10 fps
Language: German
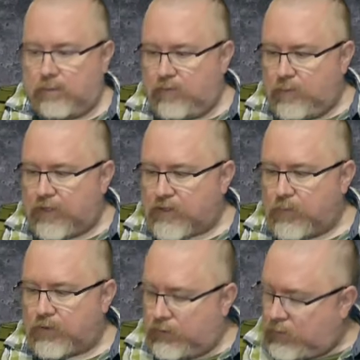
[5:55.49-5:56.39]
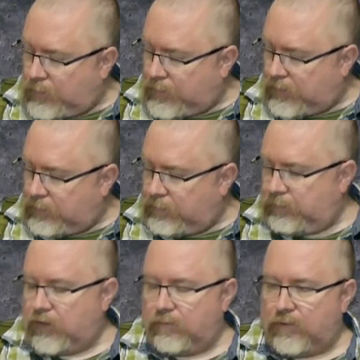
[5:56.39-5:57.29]
wie man das möchte, ob man
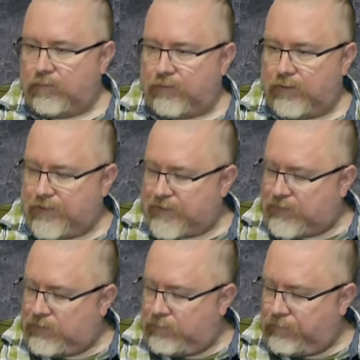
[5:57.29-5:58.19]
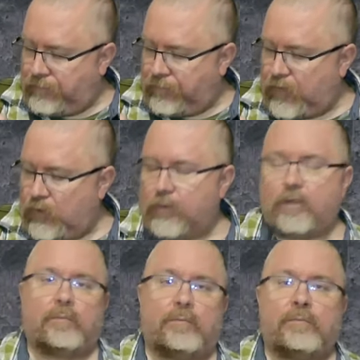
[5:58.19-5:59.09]
die Waffe jetzt über
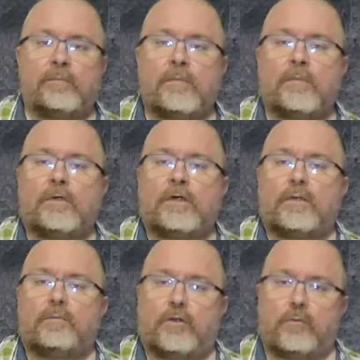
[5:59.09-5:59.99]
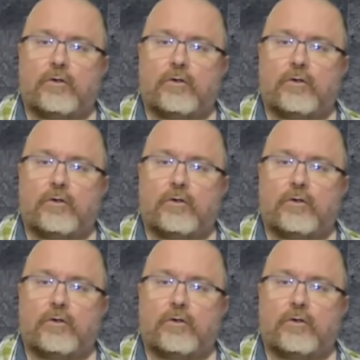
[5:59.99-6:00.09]
dem, mit dem